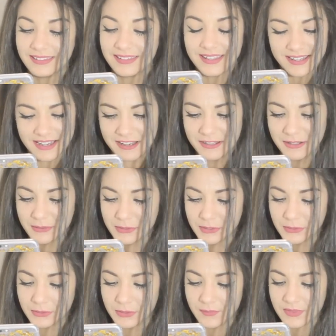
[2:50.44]
Te ne rendi
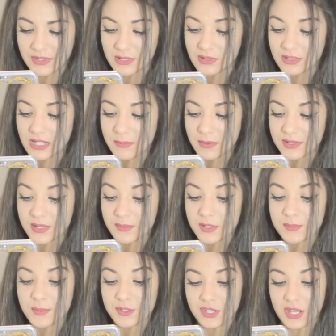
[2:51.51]
conto? Sono delle persone più
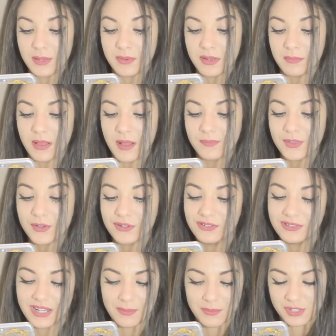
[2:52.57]
speciali per me,
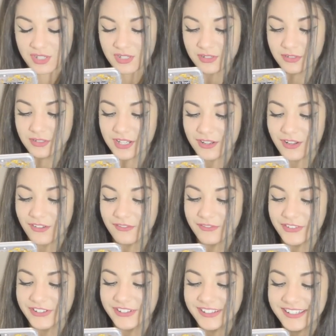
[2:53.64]
oltre ai miei genitori,
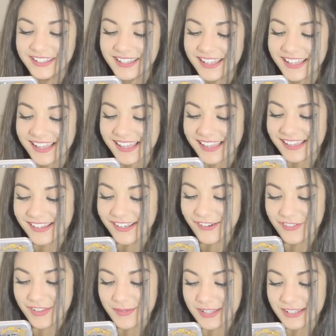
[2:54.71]
ovvio.
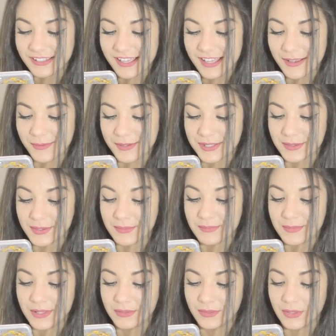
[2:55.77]
Ovviamente in questo
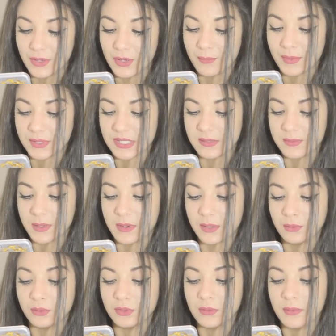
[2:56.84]
commento non posso esprimere
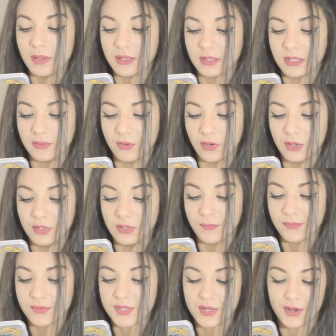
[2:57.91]
tutto il bene che ti voglio,
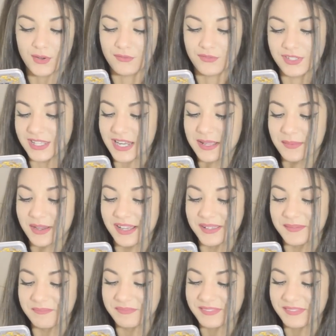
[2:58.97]
se no non finirei mai.